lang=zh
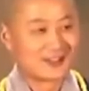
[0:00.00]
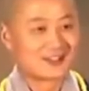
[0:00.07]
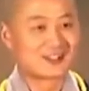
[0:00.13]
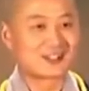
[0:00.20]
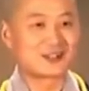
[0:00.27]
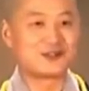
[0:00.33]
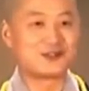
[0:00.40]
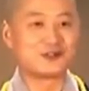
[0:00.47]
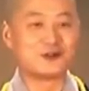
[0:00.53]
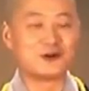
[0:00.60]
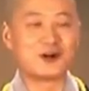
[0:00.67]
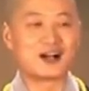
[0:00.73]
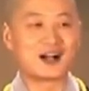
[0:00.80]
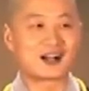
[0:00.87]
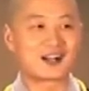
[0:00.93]
这个富
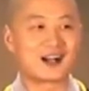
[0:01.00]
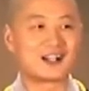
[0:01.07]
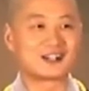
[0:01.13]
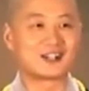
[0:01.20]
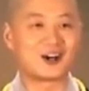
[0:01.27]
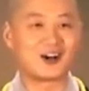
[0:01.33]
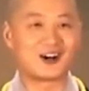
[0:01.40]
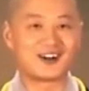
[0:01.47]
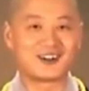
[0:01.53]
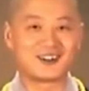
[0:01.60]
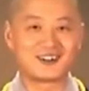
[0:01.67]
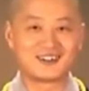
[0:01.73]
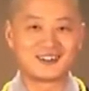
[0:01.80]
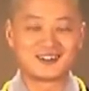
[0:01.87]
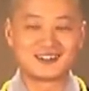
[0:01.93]
翁啊，看
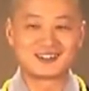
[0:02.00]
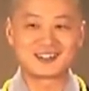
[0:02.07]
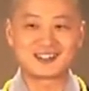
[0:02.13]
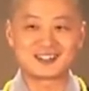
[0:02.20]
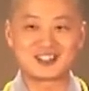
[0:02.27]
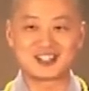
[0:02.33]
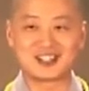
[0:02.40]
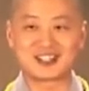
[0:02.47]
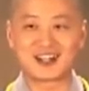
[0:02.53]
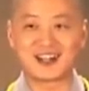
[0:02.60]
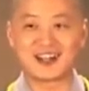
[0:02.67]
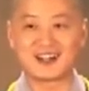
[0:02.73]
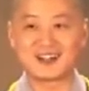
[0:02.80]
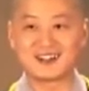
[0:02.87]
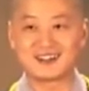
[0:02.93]
到这个乞
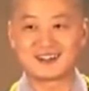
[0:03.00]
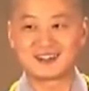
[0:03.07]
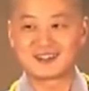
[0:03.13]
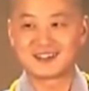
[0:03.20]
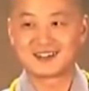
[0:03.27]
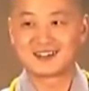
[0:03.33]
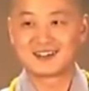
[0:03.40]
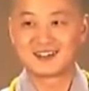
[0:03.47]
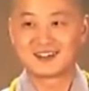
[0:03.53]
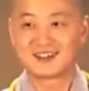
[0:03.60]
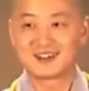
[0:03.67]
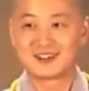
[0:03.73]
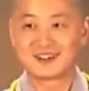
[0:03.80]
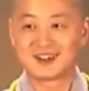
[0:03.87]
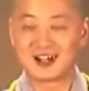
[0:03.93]
丐
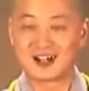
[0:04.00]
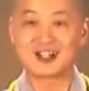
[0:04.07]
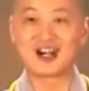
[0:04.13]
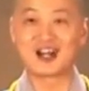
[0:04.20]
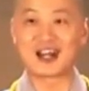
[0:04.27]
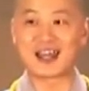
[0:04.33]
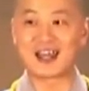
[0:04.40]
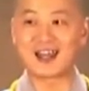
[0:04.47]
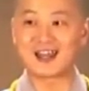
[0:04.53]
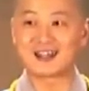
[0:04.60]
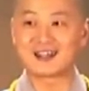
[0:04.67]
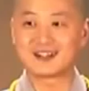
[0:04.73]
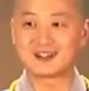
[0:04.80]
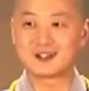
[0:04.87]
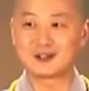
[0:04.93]
很可怜，
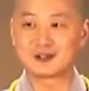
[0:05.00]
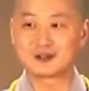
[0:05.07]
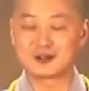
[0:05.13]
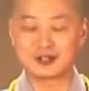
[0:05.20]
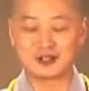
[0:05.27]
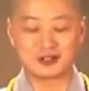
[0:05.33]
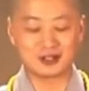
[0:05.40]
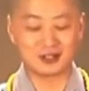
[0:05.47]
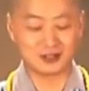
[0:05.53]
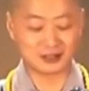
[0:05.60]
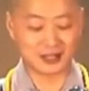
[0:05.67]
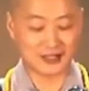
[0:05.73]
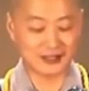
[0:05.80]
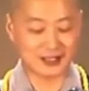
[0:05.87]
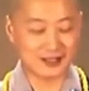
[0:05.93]
说：“你
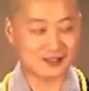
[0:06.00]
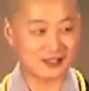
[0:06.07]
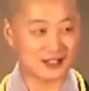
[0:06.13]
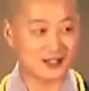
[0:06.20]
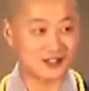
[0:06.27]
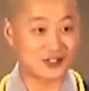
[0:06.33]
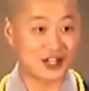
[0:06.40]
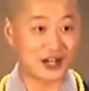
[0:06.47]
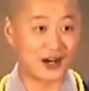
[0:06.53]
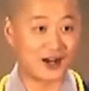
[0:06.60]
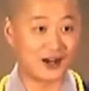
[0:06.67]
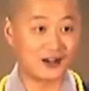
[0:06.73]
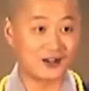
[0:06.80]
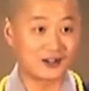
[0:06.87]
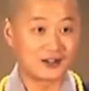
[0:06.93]
单单这样
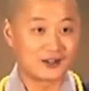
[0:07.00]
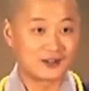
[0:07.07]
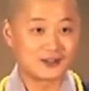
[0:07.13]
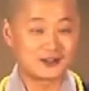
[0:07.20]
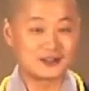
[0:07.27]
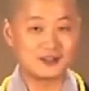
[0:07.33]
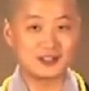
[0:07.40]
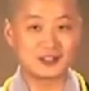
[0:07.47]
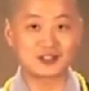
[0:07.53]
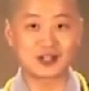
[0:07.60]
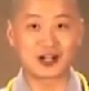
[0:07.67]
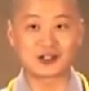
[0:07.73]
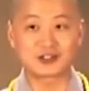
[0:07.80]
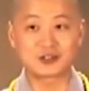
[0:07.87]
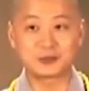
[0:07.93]
想，你也
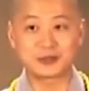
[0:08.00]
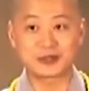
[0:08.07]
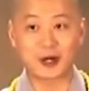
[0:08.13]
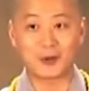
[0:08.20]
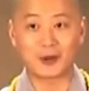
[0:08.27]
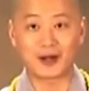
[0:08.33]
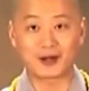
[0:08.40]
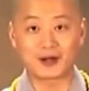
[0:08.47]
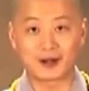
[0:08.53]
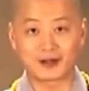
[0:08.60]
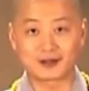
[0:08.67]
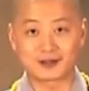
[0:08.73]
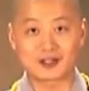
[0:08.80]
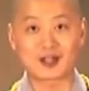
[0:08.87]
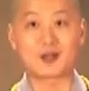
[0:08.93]
享受不到啊！”啊，
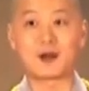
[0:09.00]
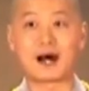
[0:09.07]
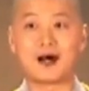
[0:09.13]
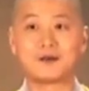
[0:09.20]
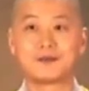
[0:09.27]
这样吧，